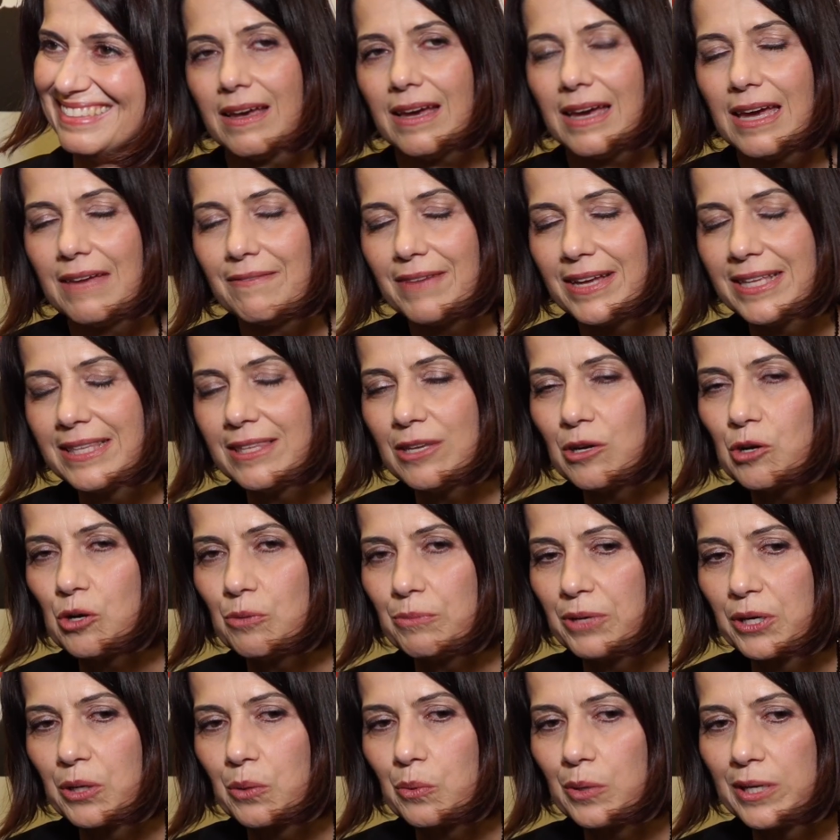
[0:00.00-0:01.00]
Eventi
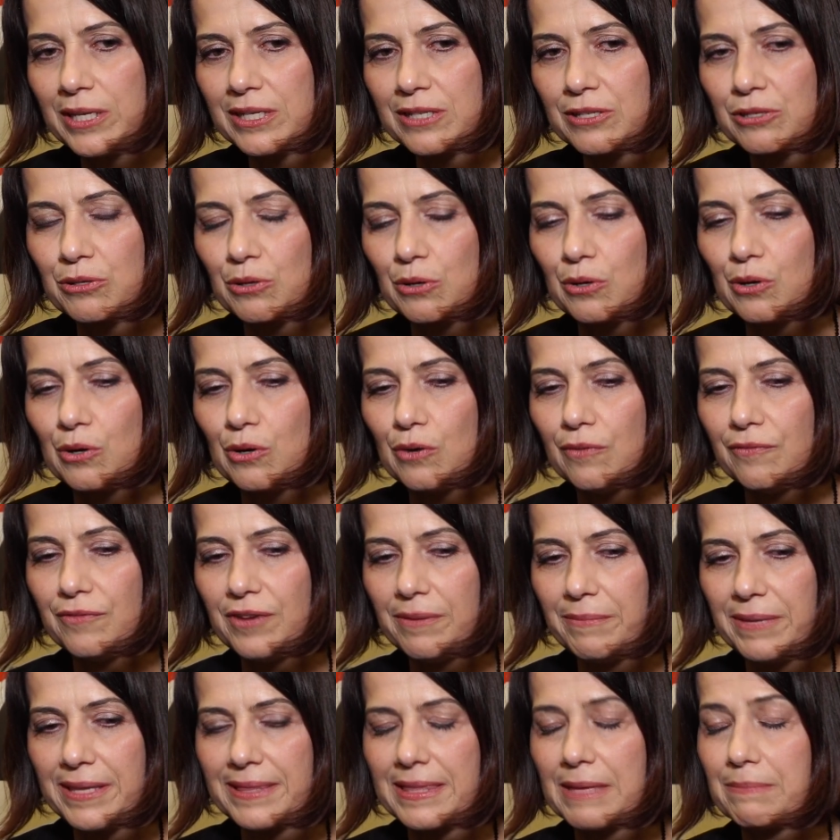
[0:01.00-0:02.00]
come questo
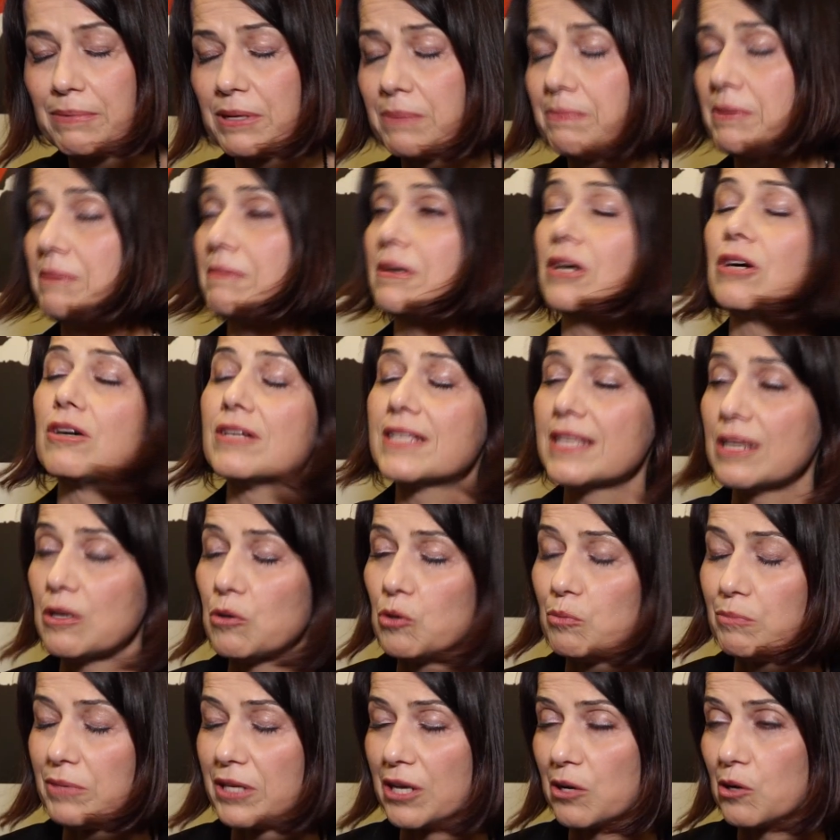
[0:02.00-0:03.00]
ovviamente per prima cosa
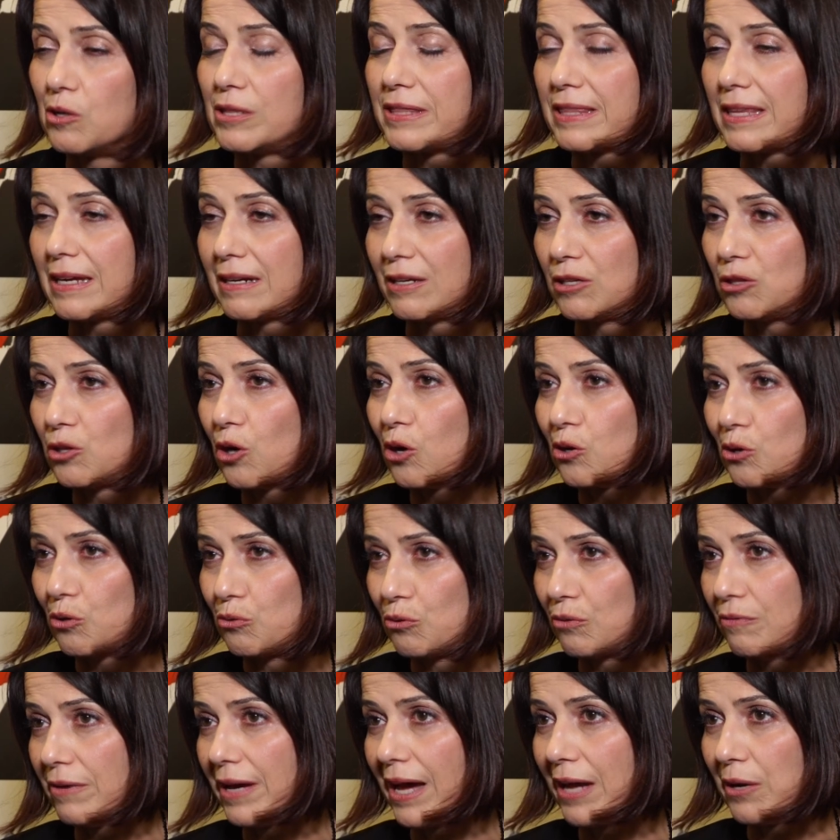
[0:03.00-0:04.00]
illuminano il territorio
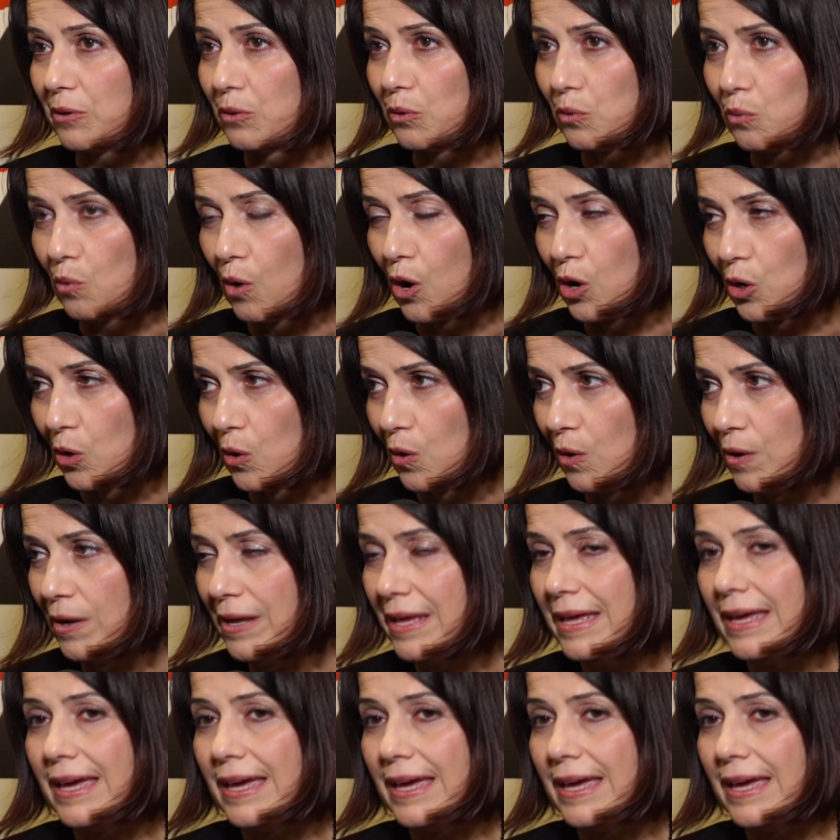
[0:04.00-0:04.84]
dove hanno luogo.